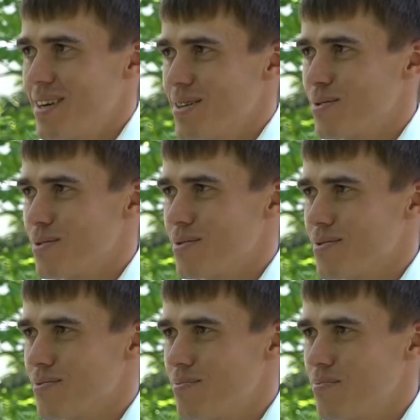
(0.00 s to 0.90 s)
Ну,
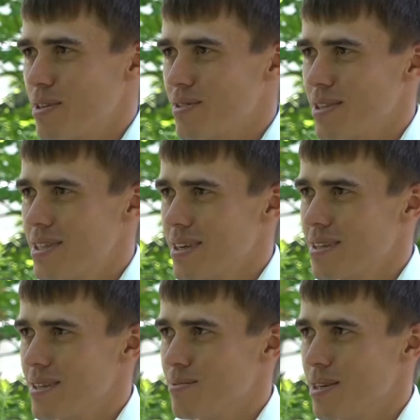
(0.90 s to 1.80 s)
первая
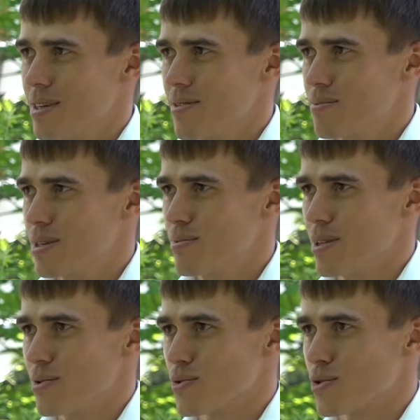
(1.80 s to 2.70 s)
секция моя вообще была
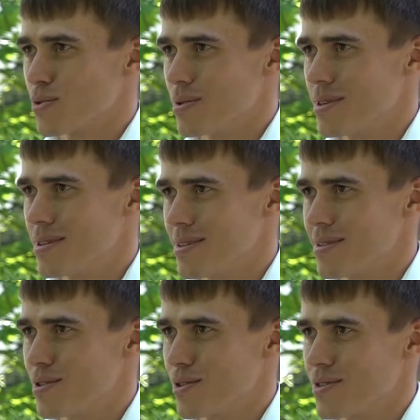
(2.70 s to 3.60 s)
в ушу. Это
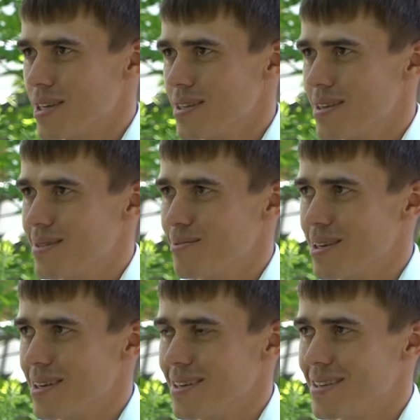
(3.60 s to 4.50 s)
еще в садике меня
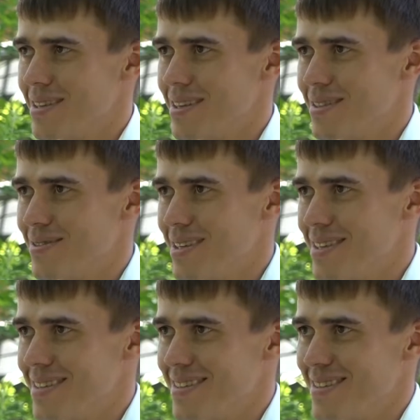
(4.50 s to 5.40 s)
родители
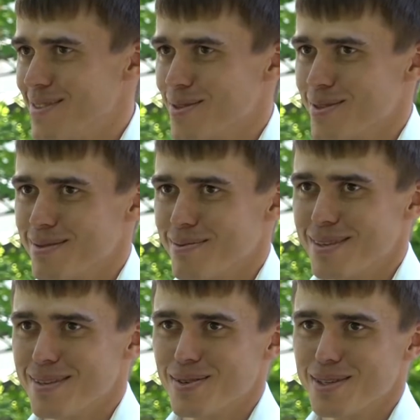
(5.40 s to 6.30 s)
отвели, но что-то мне
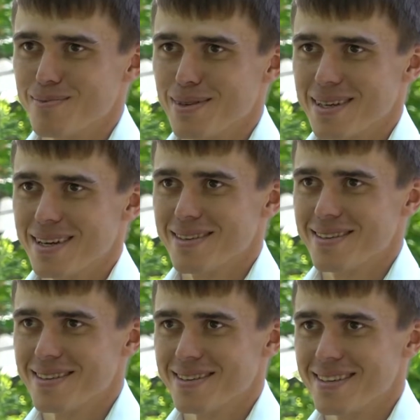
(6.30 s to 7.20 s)
не очень
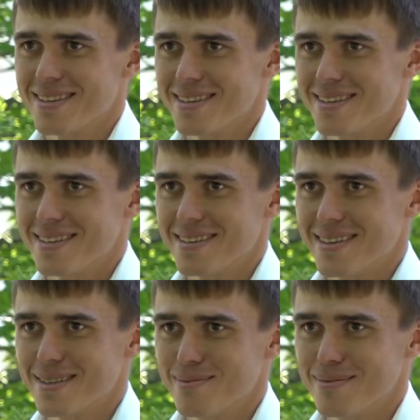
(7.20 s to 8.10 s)
понравилось все эти
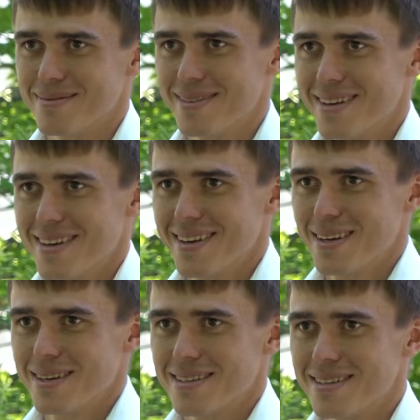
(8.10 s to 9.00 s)

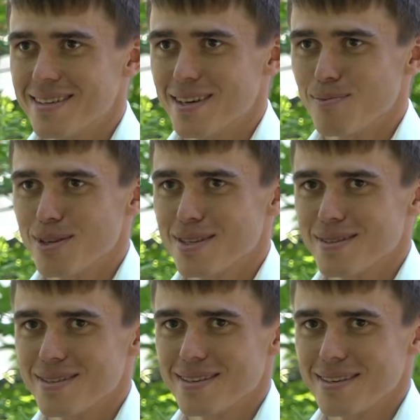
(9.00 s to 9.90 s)
там,
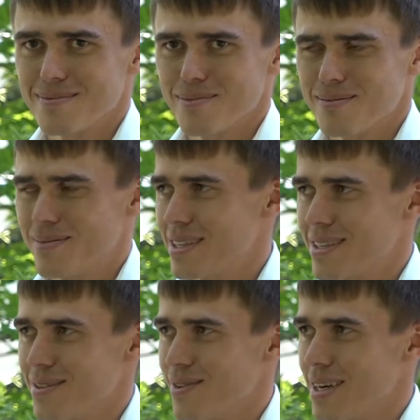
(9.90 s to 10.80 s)
единоборства. Месяца
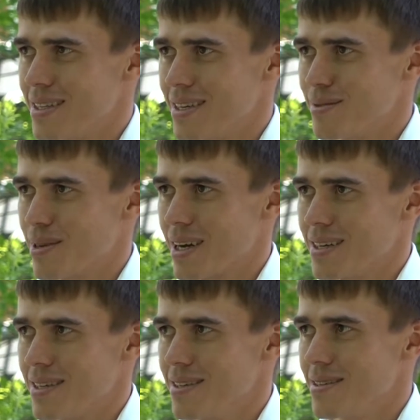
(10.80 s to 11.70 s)
два я, наверное,
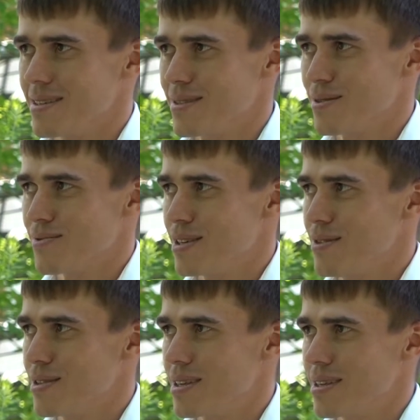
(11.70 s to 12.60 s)
проходил, и вот в
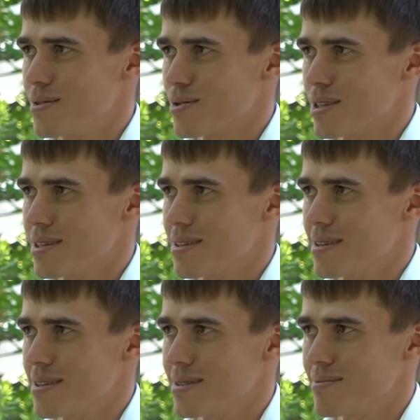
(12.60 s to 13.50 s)
9 лет уже
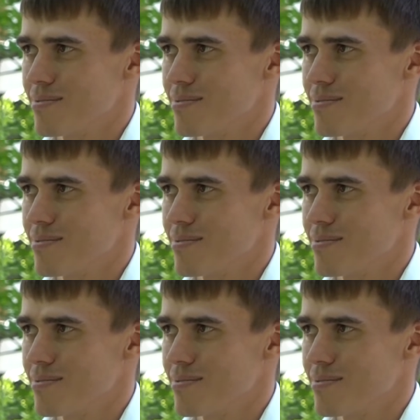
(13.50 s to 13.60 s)
там